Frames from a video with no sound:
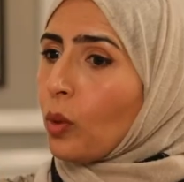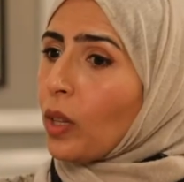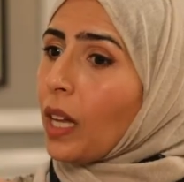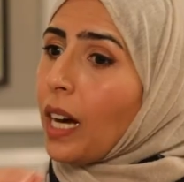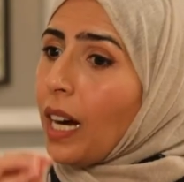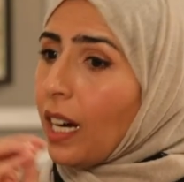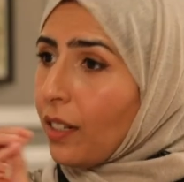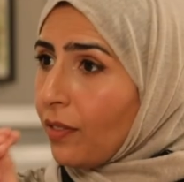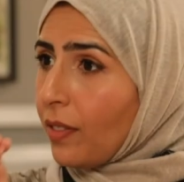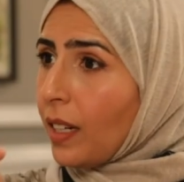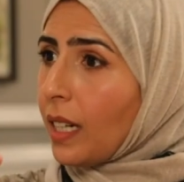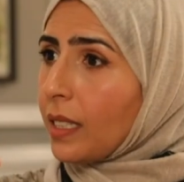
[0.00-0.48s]

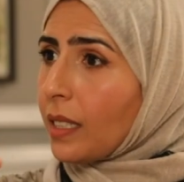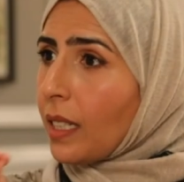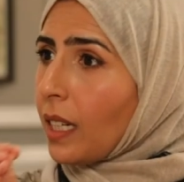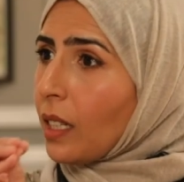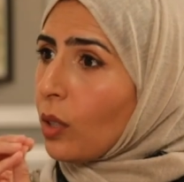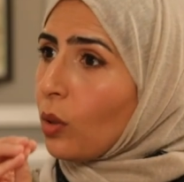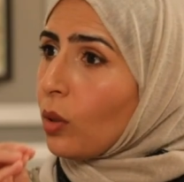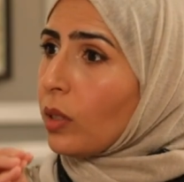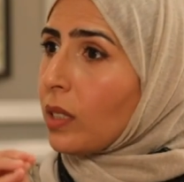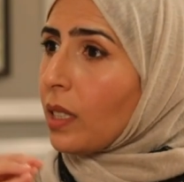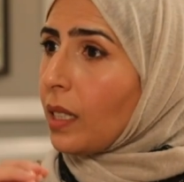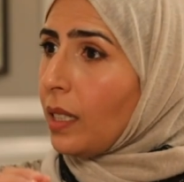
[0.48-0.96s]
مضاعفات
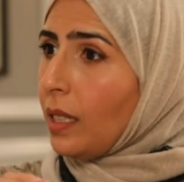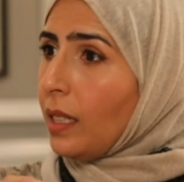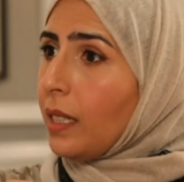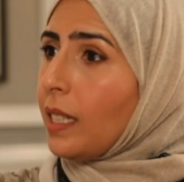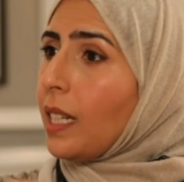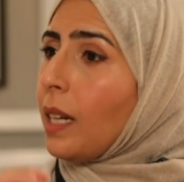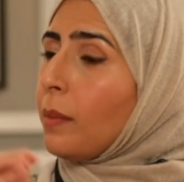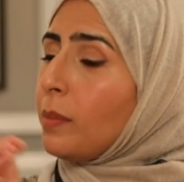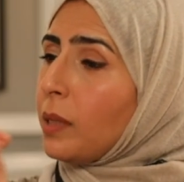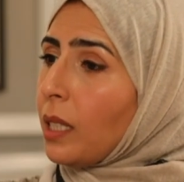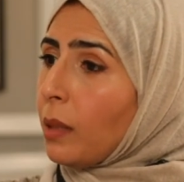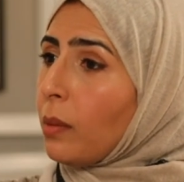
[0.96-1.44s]
خلينا نقول
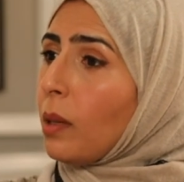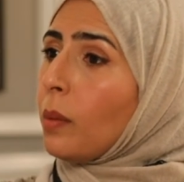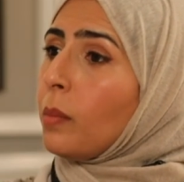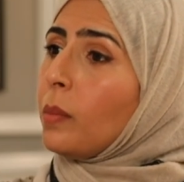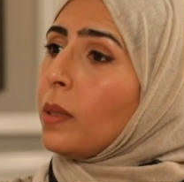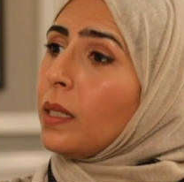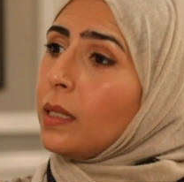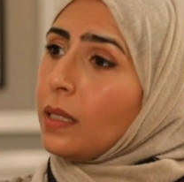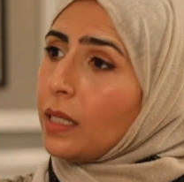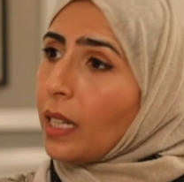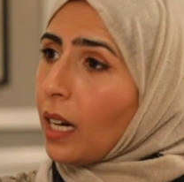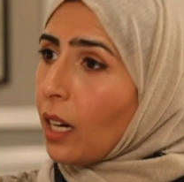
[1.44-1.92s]
صحيه بسبب
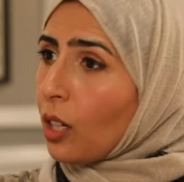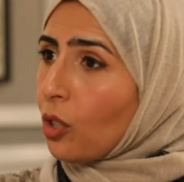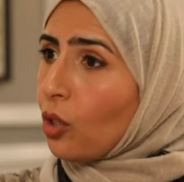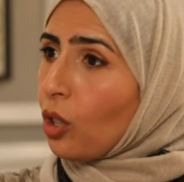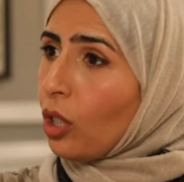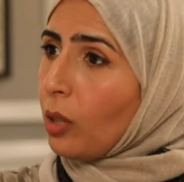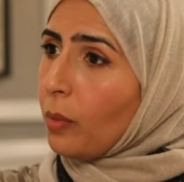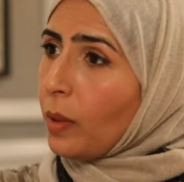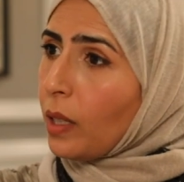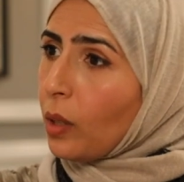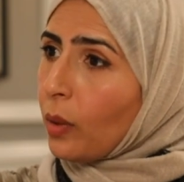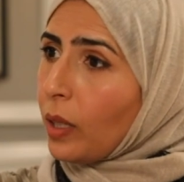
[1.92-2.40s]

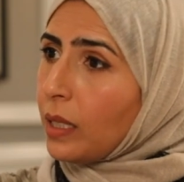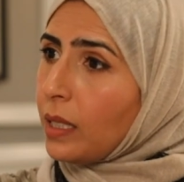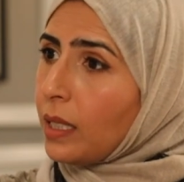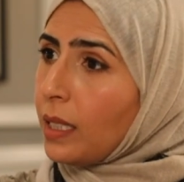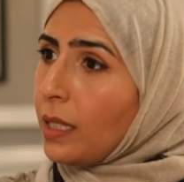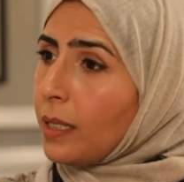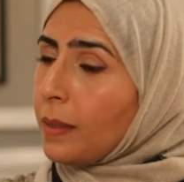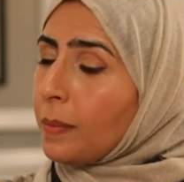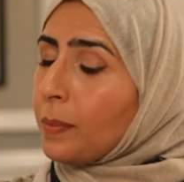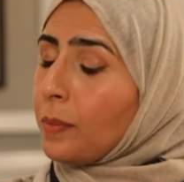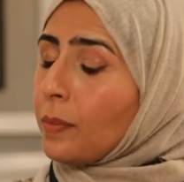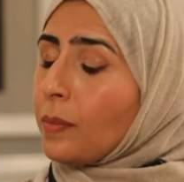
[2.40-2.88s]
التارجح
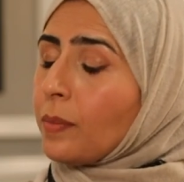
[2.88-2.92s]
بالوزن